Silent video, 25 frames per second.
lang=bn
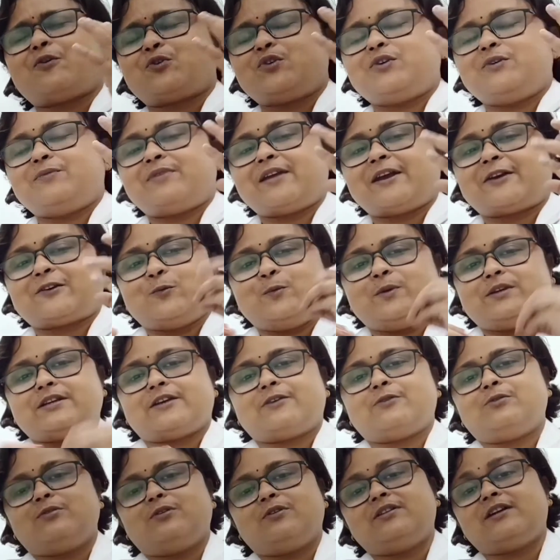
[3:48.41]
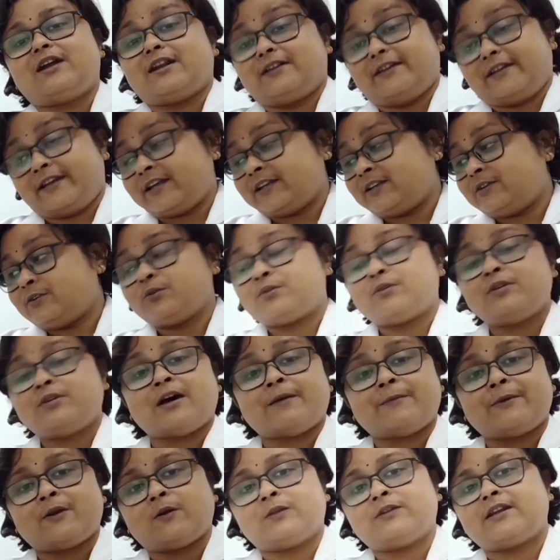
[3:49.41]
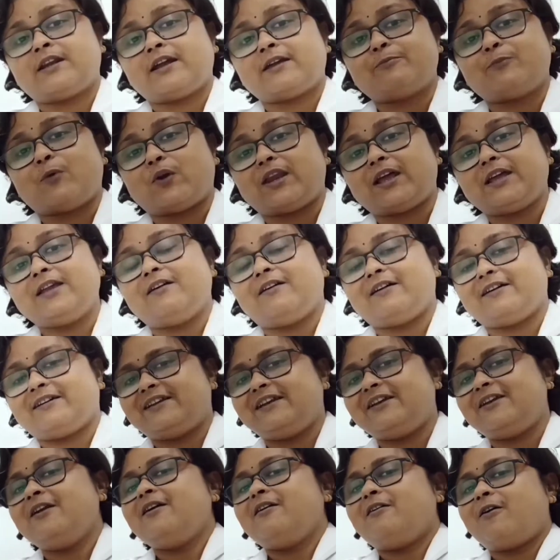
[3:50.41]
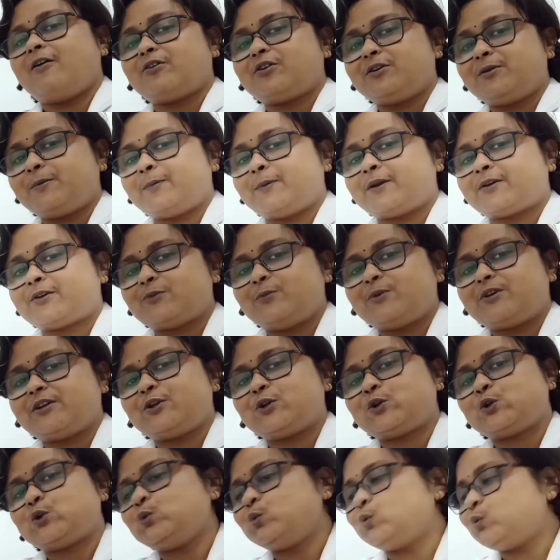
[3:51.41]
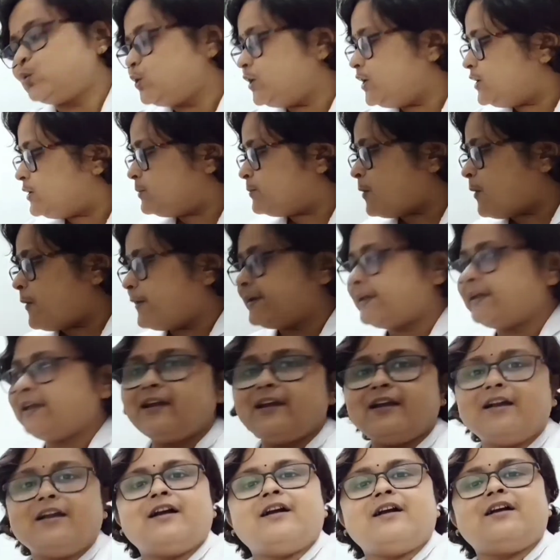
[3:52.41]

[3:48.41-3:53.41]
অটো রিফ্র্যাক্টোমিটারগুলো গুলো লেখার তো দামের কথাটা আর বলাই হয়নি অটো রিফ্র্যাক্টোমিটারের শুরু হয়